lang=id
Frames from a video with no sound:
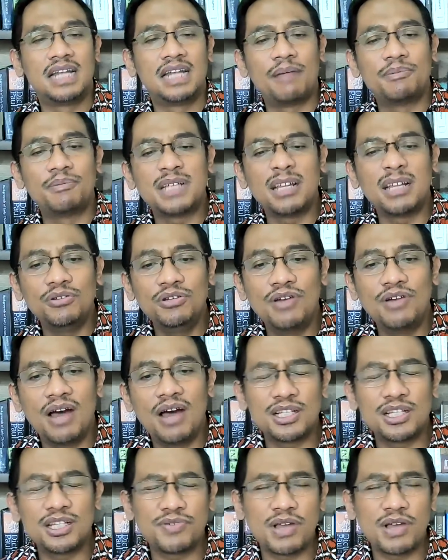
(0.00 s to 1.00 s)
Dalam 1
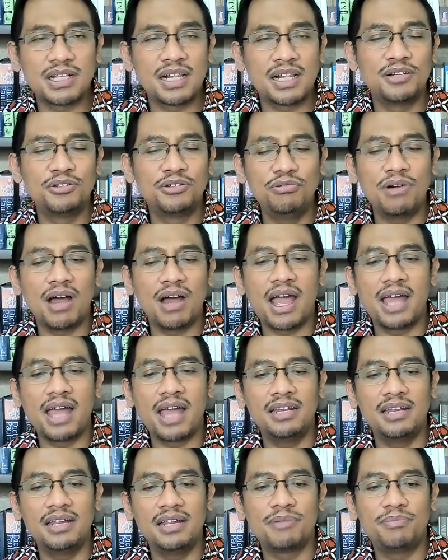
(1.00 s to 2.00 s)
Yohanes pasal 2
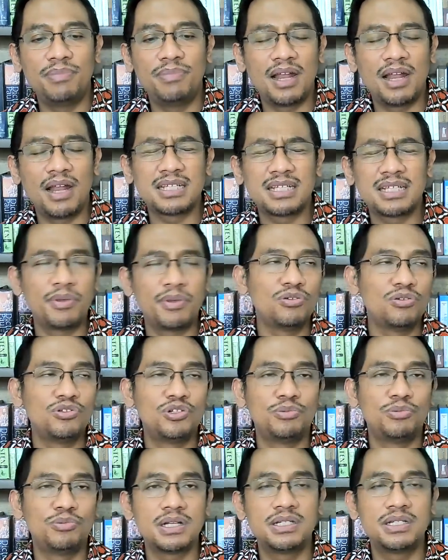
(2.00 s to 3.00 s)
ayat 15 sampai
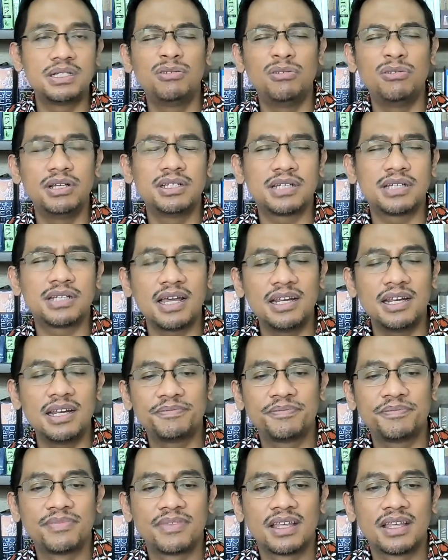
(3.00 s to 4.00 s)
17 dituliskan,
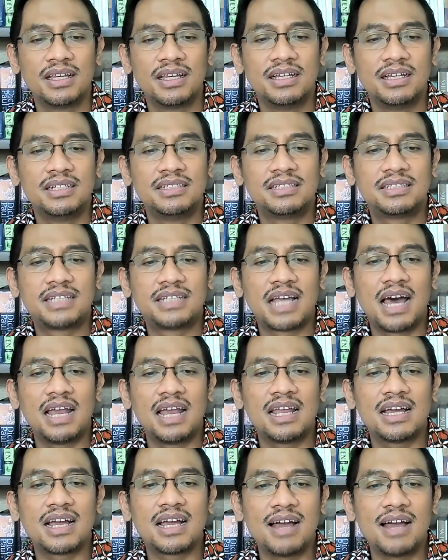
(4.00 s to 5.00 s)

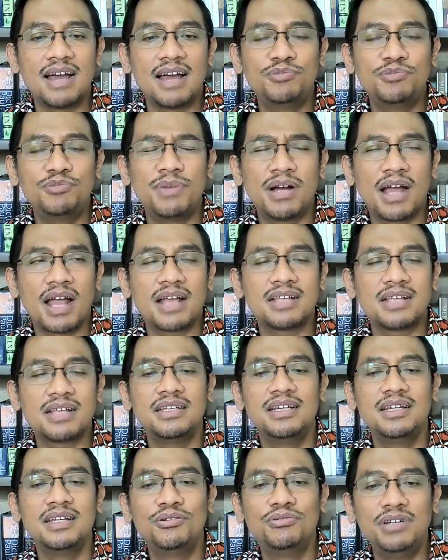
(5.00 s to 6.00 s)
"Janganlah kamu
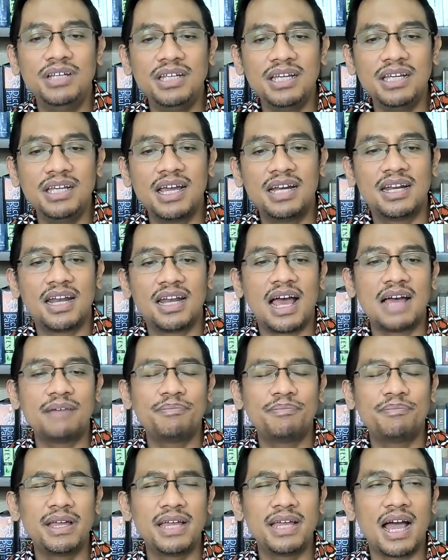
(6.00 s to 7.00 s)
mengasihi dunia dan
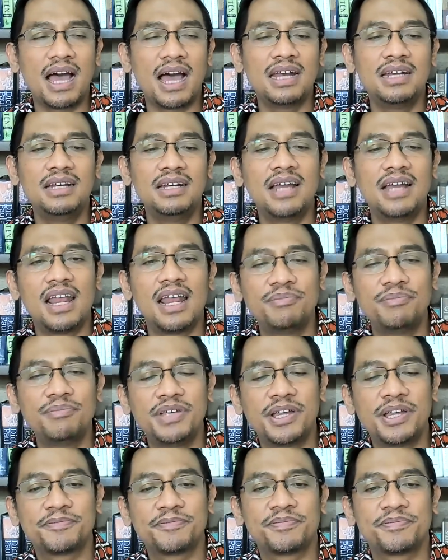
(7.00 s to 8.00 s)
apa yang ada di
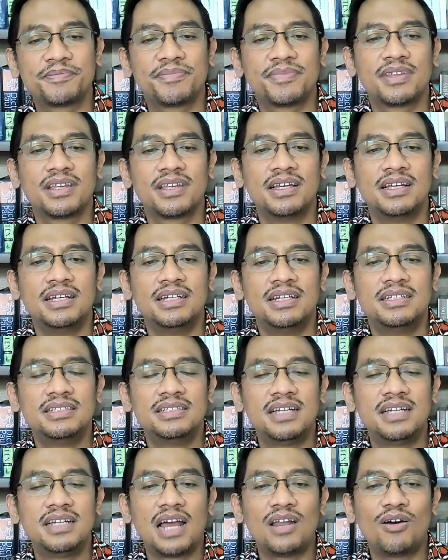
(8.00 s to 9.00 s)
dalamnya."
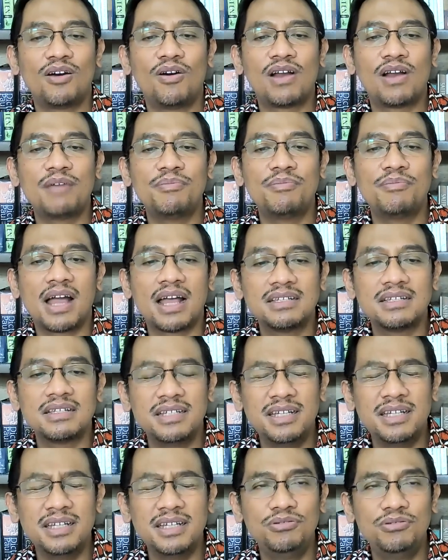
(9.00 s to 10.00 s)
Jikalau orang
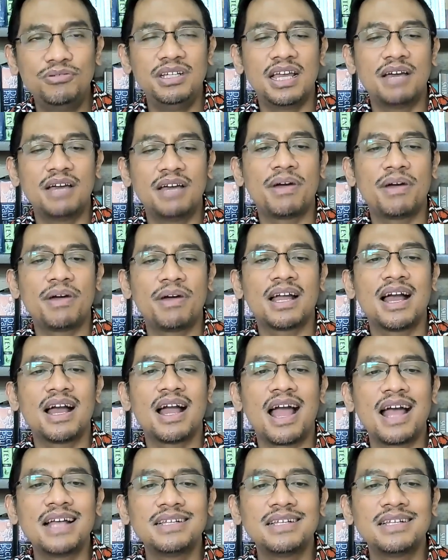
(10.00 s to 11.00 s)
mengasihi dunia,
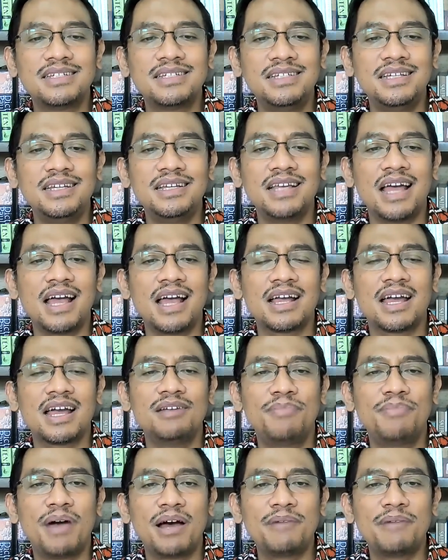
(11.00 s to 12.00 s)
maka kasih
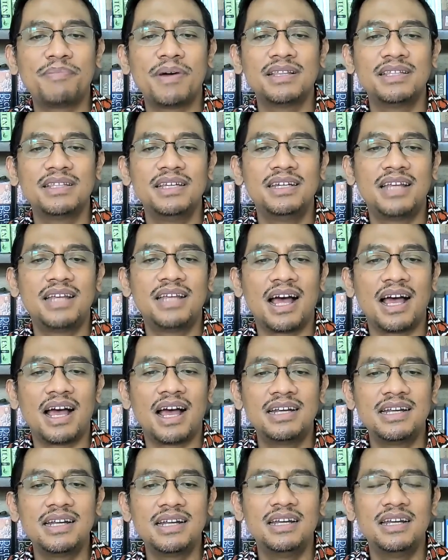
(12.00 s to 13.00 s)
akan Bapa tidak
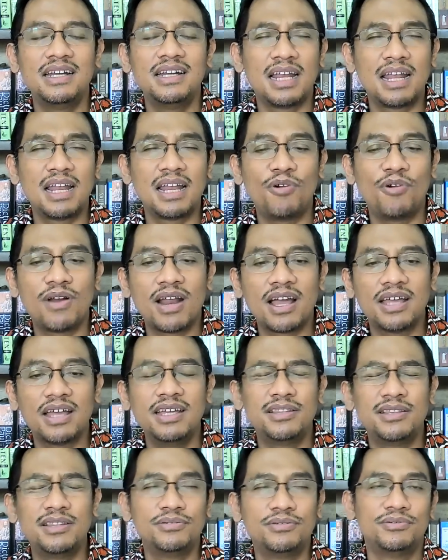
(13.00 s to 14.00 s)
ada di dalam orang
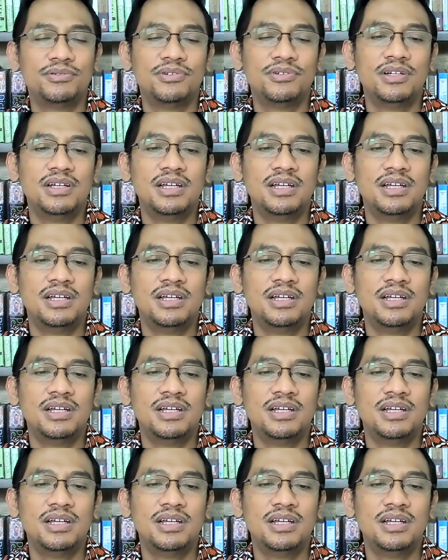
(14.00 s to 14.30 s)
itu.